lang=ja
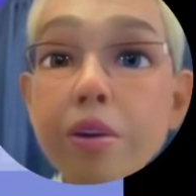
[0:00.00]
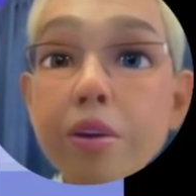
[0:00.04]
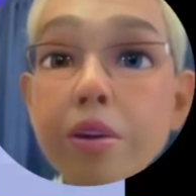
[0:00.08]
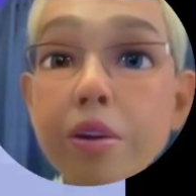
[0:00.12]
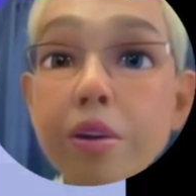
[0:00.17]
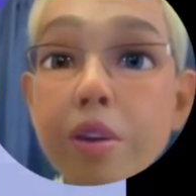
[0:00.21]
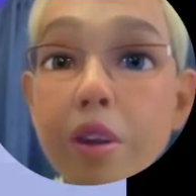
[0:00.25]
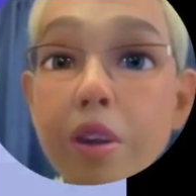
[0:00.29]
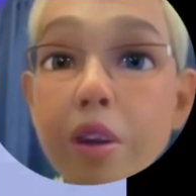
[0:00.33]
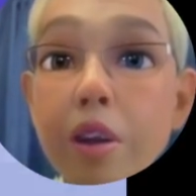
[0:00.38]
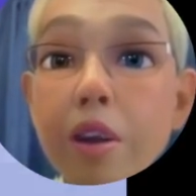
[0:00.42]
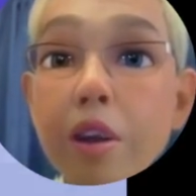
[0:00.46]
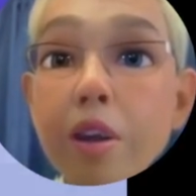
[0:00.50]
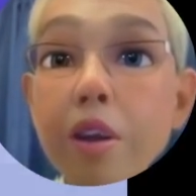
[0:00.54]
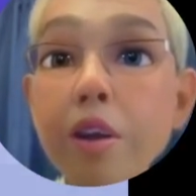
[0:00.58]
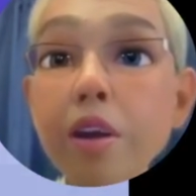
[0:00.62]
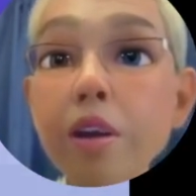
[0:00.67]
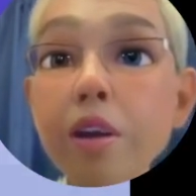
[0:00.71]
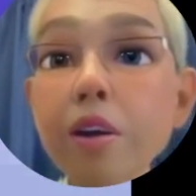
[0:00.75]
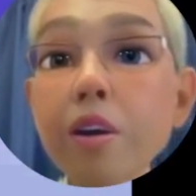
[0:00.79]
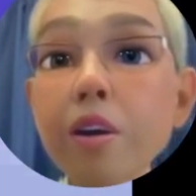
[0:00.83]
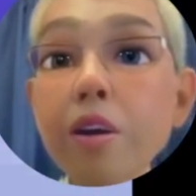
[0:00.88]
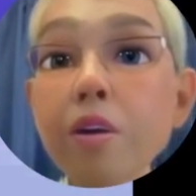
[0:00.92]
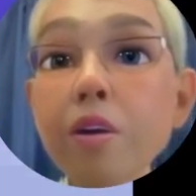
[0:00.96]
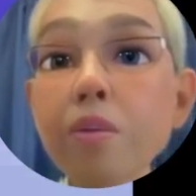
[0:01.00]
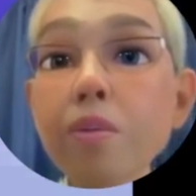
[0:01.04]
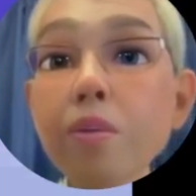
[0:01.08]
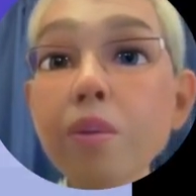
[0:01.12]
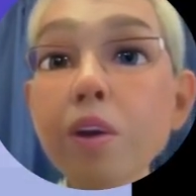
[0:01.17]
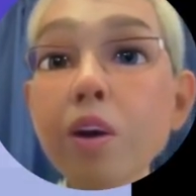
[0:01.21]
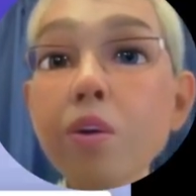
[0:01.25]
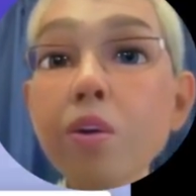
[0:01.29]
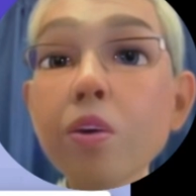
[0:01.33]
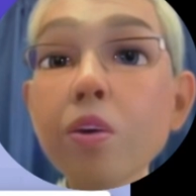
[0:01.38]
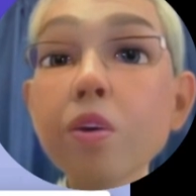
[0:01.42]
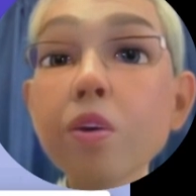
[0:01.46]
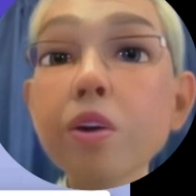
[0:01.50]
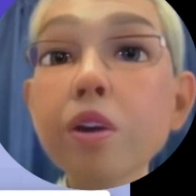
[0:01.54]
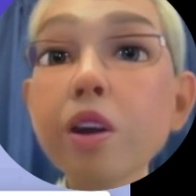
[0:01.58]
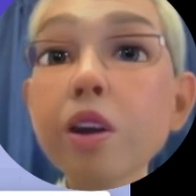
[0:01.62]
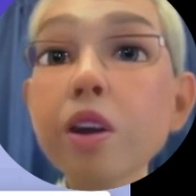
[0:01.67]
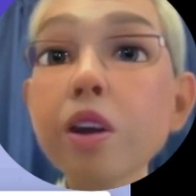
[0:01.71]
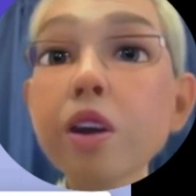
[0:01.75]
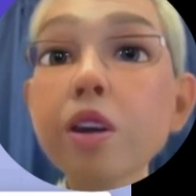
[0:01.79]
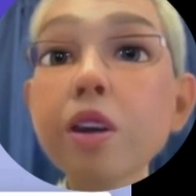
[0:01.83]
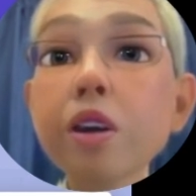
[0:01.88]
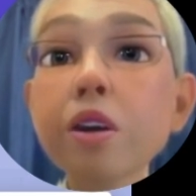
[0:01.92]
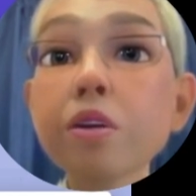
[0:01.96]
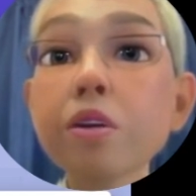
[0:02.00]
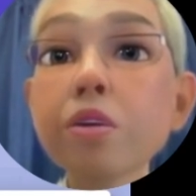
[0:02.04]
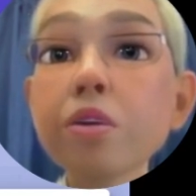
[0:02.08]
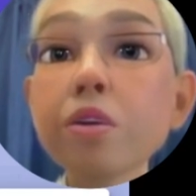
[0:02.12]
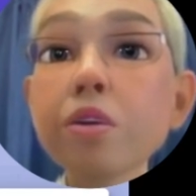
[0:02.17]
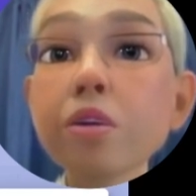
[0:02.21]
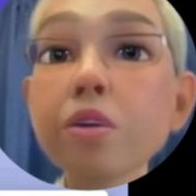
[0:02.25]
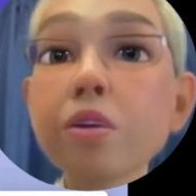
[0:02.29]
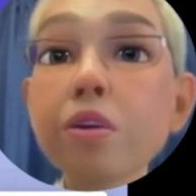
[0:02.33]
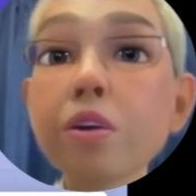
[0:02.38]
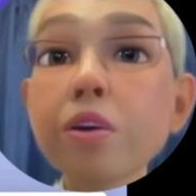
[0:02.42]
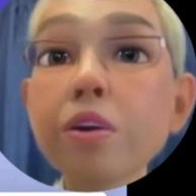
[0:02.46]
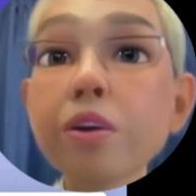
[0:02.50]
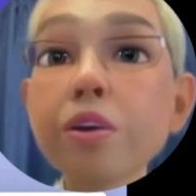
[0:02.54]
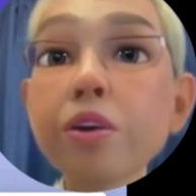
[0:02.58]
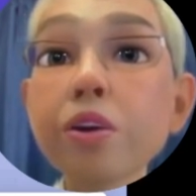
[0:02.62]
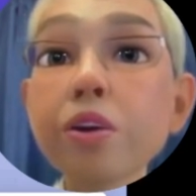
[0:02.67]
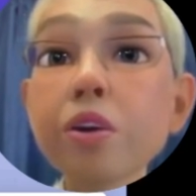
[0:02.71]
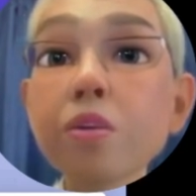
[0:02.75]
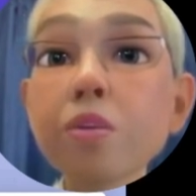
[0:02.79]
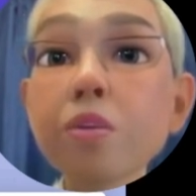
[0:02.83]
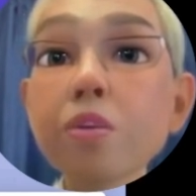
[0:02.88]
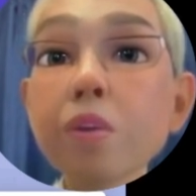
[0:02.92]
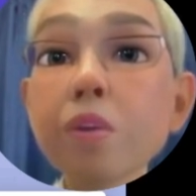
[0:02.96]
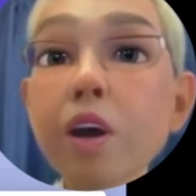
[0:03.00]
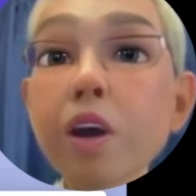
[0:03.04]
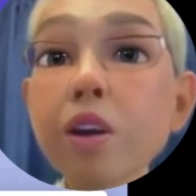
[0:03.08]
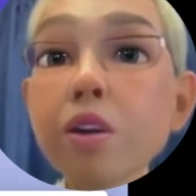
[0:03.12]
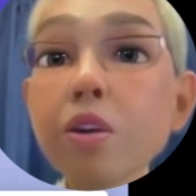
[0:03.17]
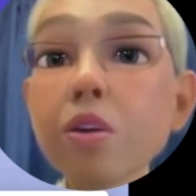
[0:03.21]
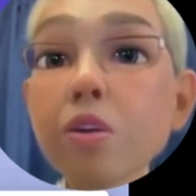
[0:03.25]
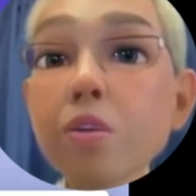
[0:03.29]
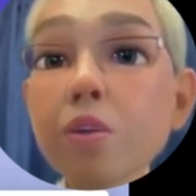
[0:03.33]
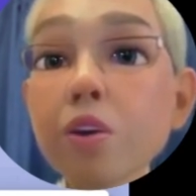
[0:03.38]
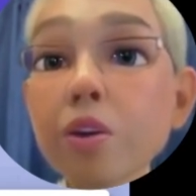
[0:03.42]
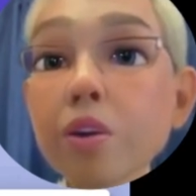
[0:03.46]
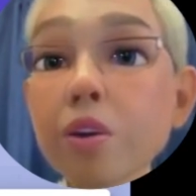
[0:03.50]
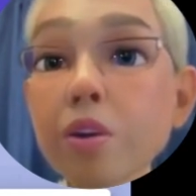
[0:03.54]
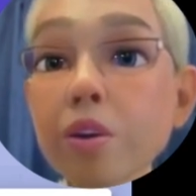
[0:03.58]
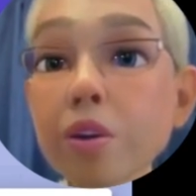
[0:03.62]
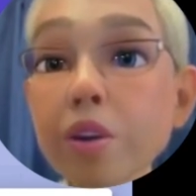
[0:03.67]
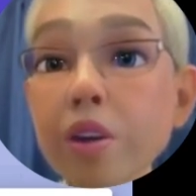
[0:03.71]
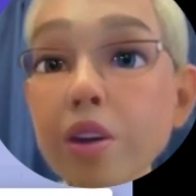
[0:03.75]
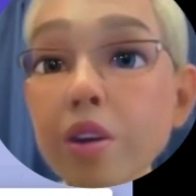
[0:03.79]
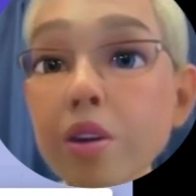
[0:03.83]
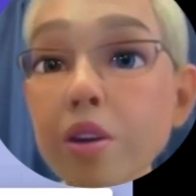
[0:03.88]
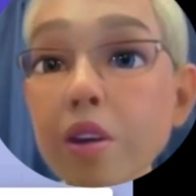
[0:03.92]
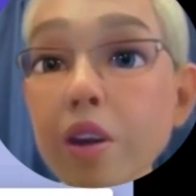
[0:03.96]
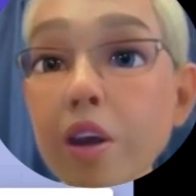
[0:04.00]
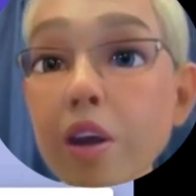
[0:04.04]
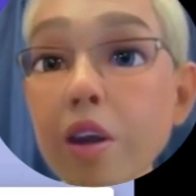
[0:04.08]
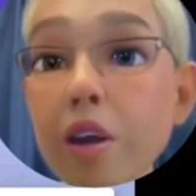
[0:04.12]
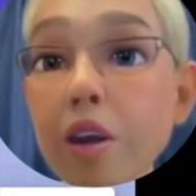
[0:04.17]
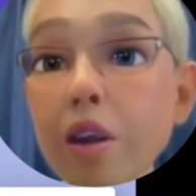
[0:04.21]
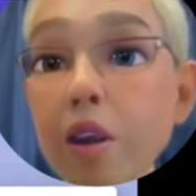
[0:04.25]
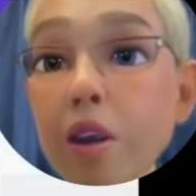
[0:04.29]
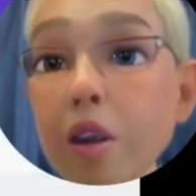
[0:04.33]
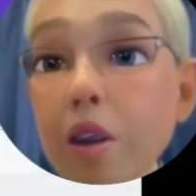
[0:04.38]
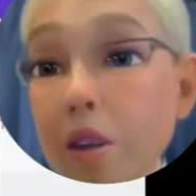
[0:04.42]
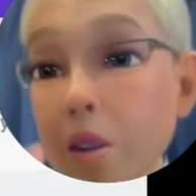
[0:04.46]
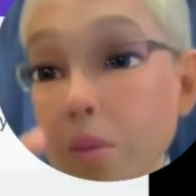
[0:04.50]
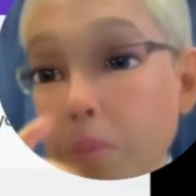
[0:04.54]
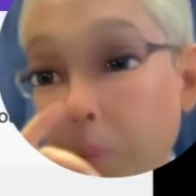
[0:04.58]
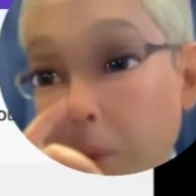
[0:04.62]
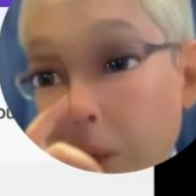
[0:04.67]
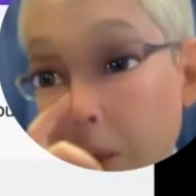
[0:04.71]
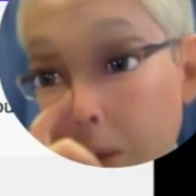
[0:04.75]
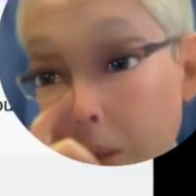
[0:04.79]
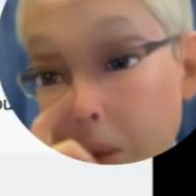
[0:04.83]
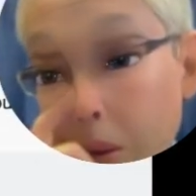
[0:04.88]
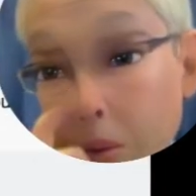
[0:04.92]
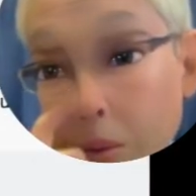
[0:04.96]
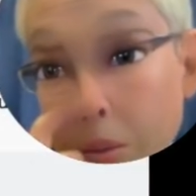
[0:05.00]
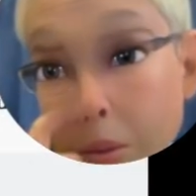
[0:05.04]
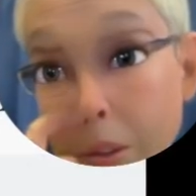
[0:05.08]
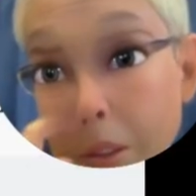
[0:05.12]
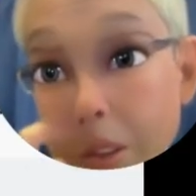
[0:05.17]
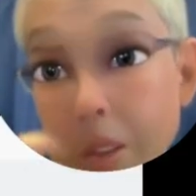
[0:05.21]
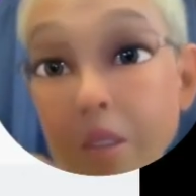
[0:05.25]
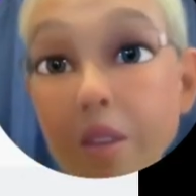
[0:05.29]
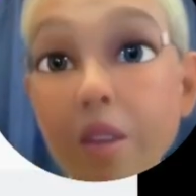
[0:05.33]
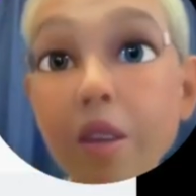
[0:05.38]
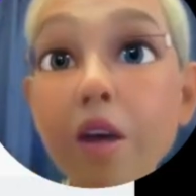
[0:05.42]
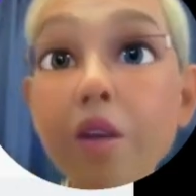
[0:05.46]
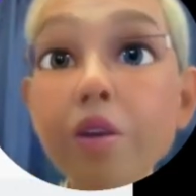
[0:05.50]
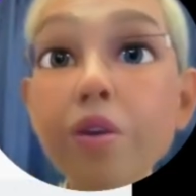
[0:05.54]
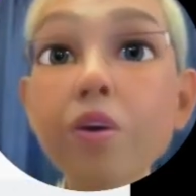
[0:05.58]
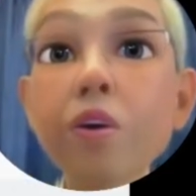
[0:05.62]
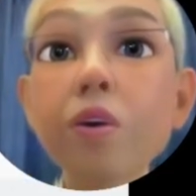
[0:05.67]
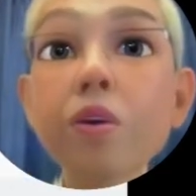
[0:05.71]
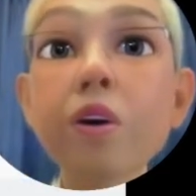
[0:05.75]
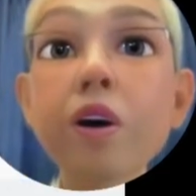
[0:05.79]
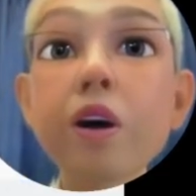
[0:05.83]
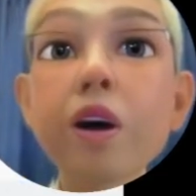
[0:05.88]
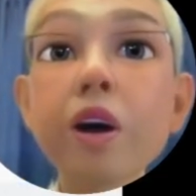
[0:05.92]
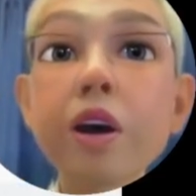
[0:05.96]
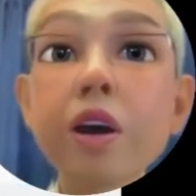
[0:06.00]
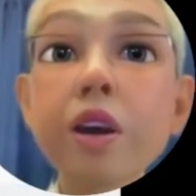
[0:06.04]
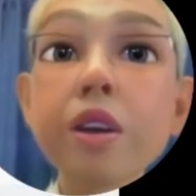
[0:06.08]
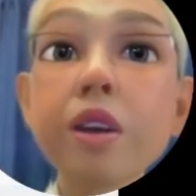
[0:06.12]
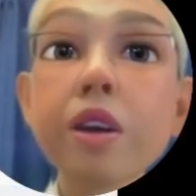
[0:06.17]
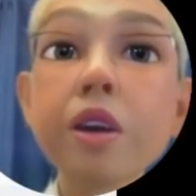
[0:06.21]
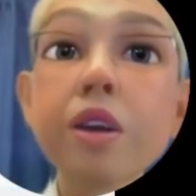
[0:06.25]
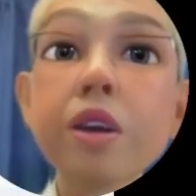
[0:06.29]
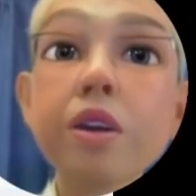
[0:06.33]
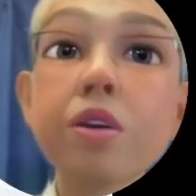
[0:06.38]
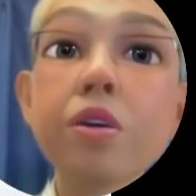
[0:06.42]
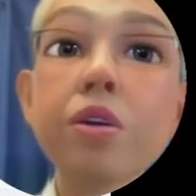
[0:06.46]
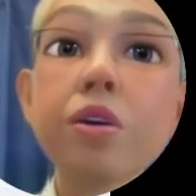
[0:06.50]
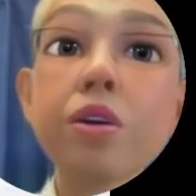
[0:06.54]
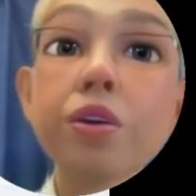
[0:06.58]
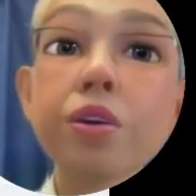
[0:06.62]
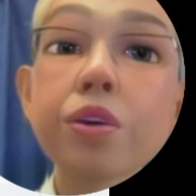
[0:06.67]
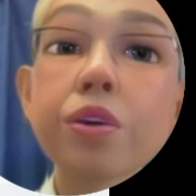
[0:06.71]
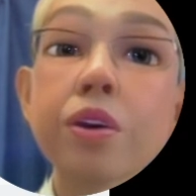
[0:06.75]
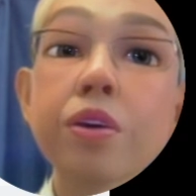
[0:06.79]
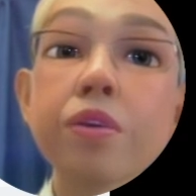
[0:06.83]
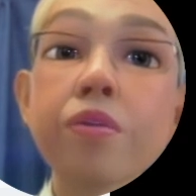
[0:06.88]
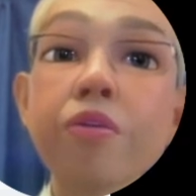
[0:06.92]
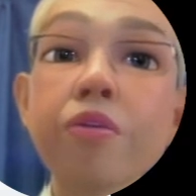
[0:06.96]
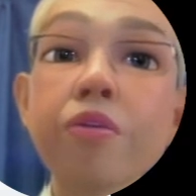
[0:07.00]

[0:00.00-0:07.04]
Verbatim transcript: でまあ、ここで出てくるこの順番のものをですね、えー、Python エディターで追っかけていこうと